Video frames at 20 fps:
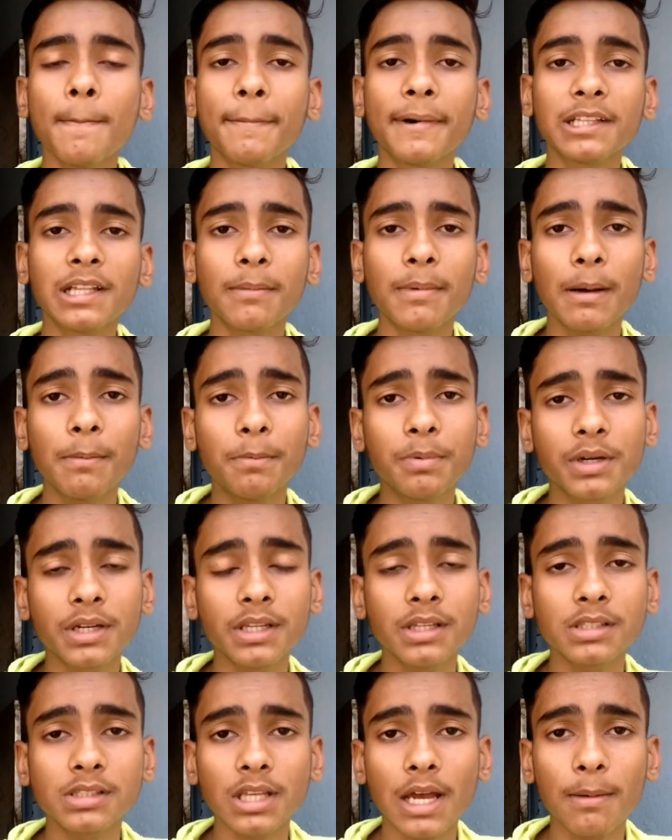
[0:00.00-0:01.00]
मतलब आप
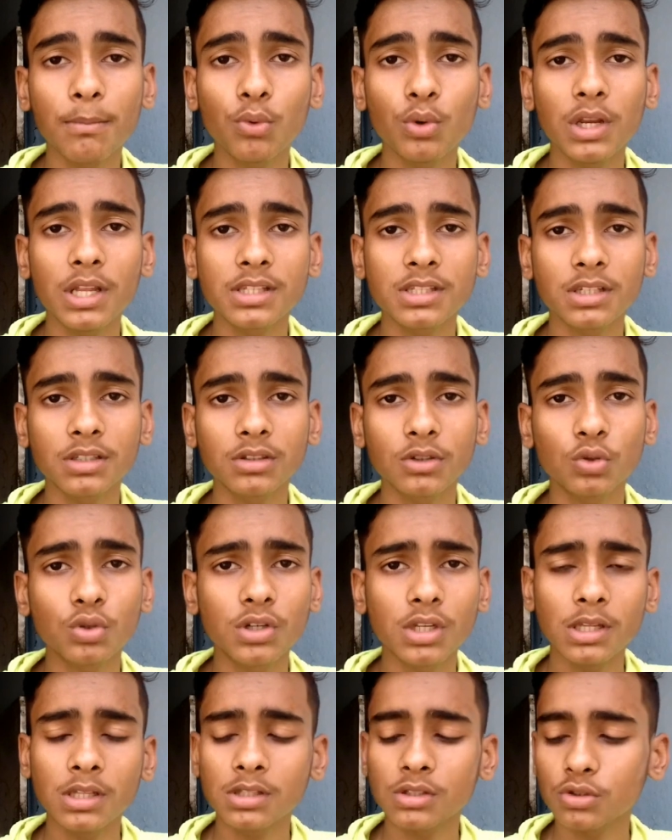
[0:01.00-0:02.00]
रिन साबुन ले सकते हो
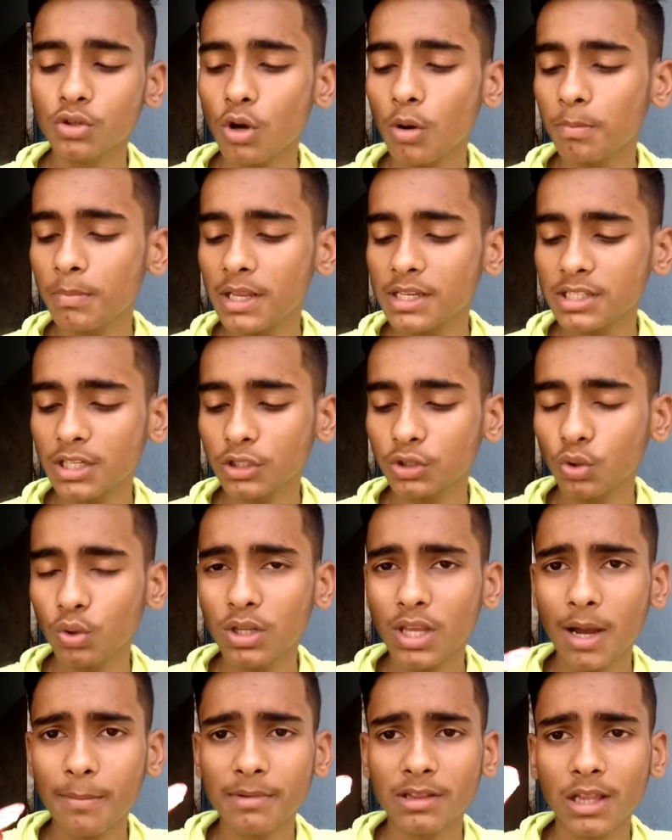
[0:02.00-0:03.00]
रिन सॉप ले सकते
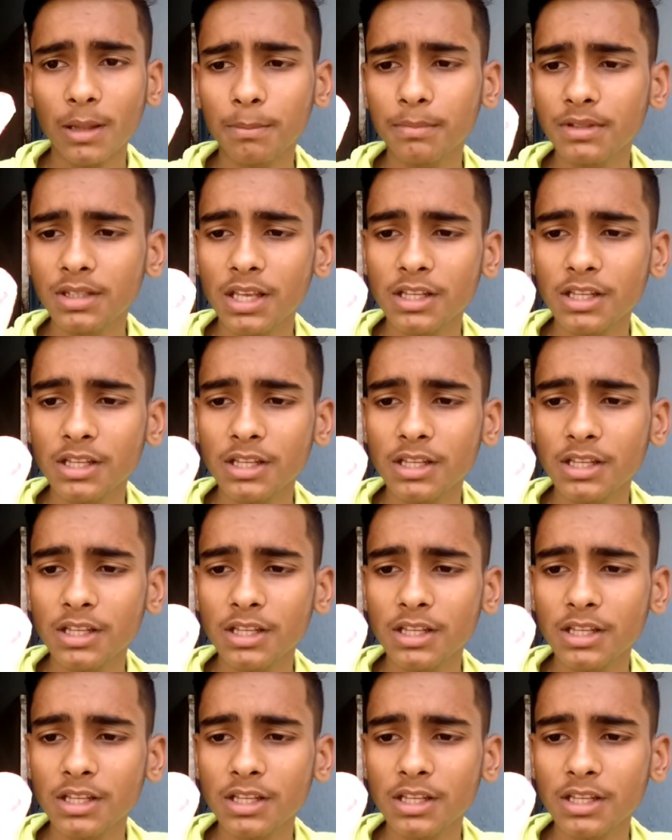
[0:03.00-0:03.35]
हो या मतलब